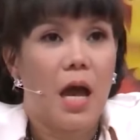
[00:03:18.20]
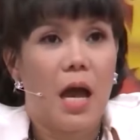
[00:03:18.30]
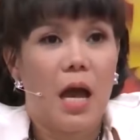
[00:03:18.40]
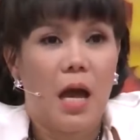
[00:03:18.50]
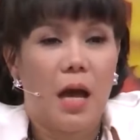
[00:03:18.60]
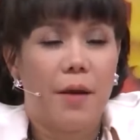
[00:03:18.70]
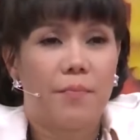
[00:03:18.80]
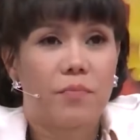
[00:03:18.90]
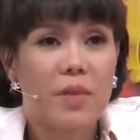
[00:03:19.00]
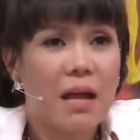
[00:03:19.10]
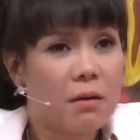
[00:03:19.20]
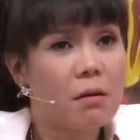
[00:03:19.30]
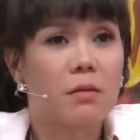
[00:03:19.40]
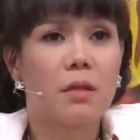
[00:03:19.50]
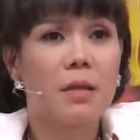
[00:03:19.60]
à, đang rất
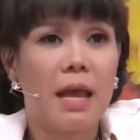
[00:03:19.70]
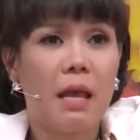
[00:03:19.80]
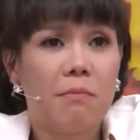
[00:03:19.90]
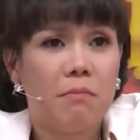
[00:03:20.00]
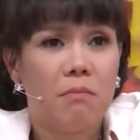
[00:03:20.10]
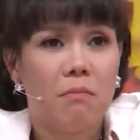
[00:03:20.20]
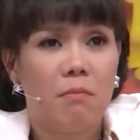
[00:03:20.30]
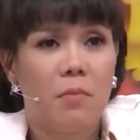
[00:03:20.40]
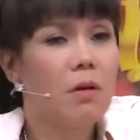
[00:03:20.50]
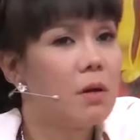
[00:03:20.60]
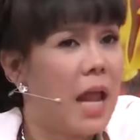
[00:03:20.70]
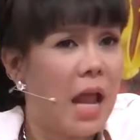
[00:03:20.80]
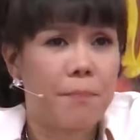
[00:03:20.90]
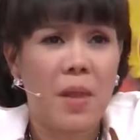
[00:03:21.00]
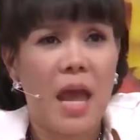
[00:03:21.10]
là thích em rất là
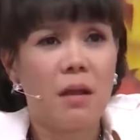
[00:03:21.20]
đẹp